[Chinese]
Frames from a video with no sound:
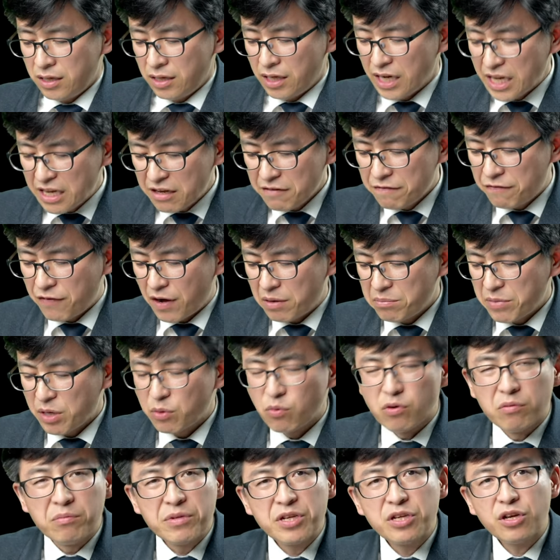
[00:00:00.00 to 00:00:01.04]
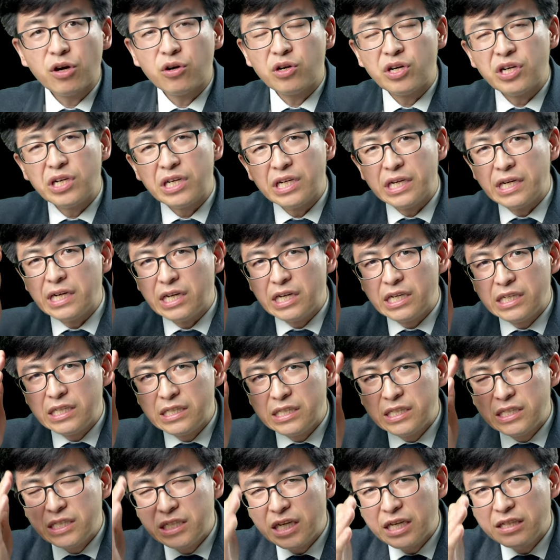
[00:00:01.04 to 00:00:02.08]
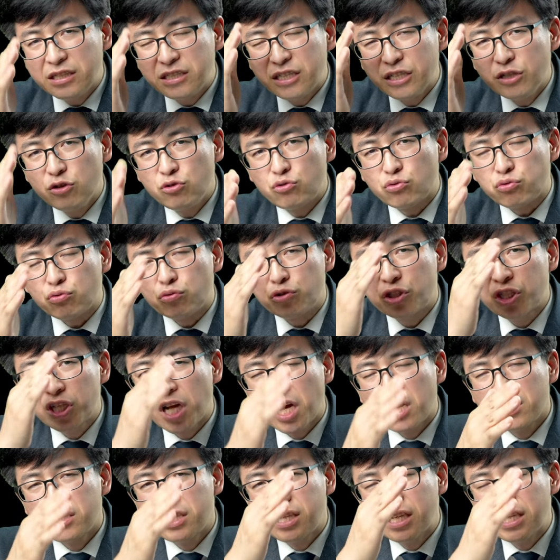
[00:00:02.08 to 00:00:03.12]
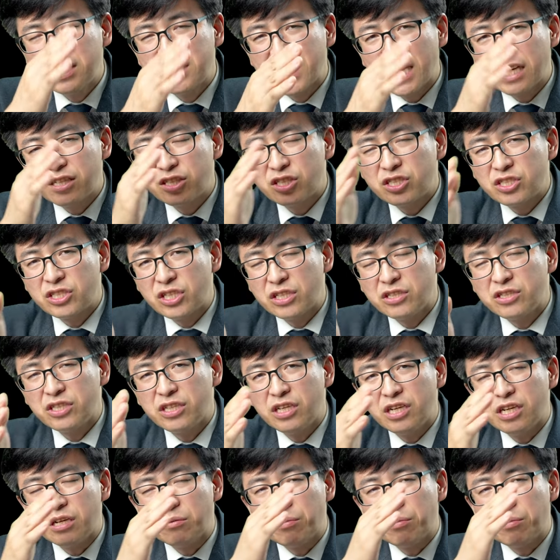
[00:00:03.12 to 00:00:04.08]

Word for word: 另一方面，我们也要认真读上帝在圣经